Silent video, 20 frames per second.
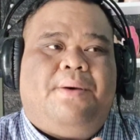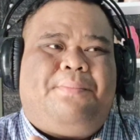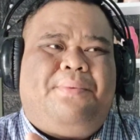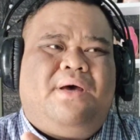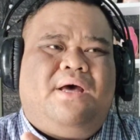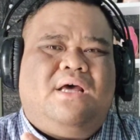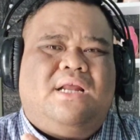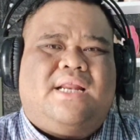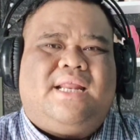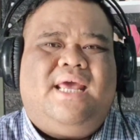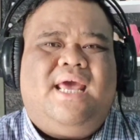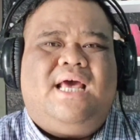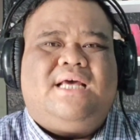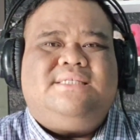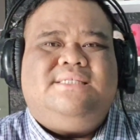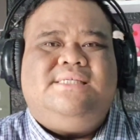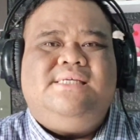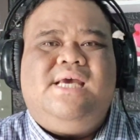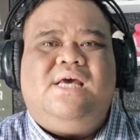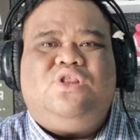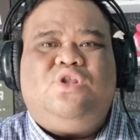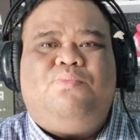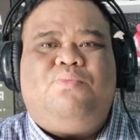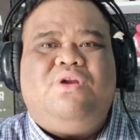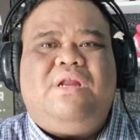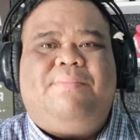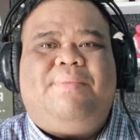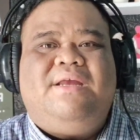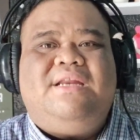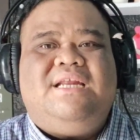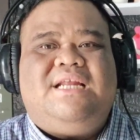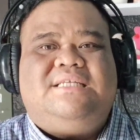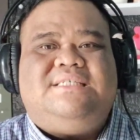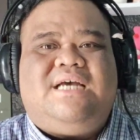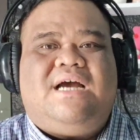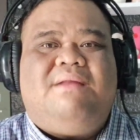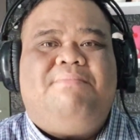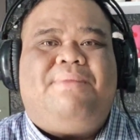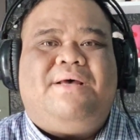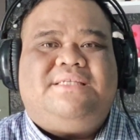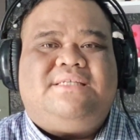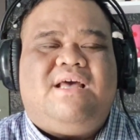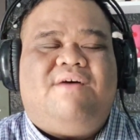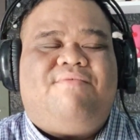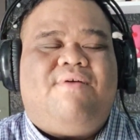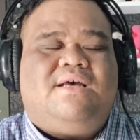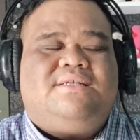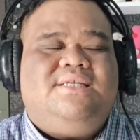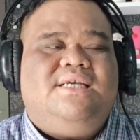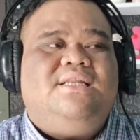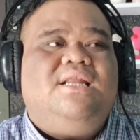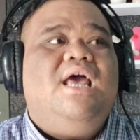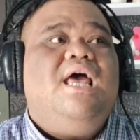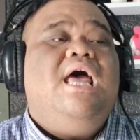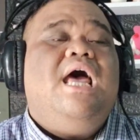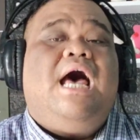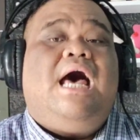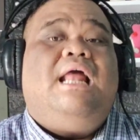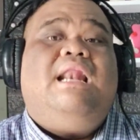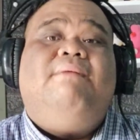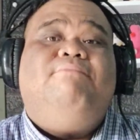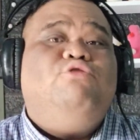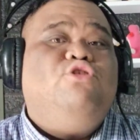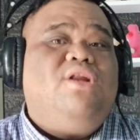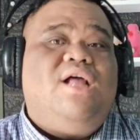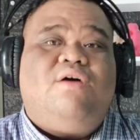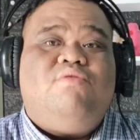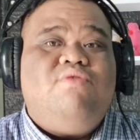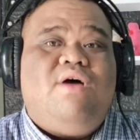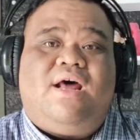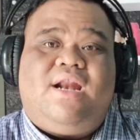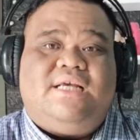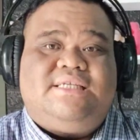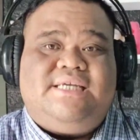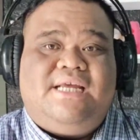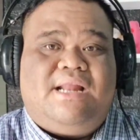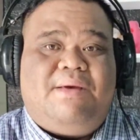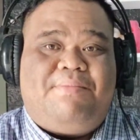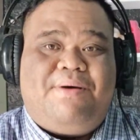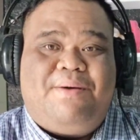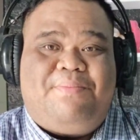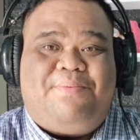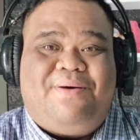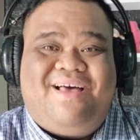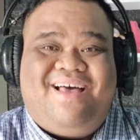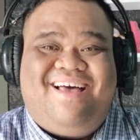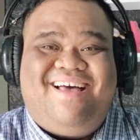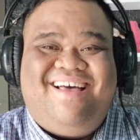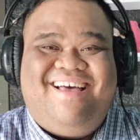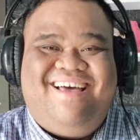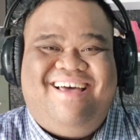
apa reaksi ataupun apa yang dirasakan pasca vaksin alhamdulillah aku gak ngerasain apa-apa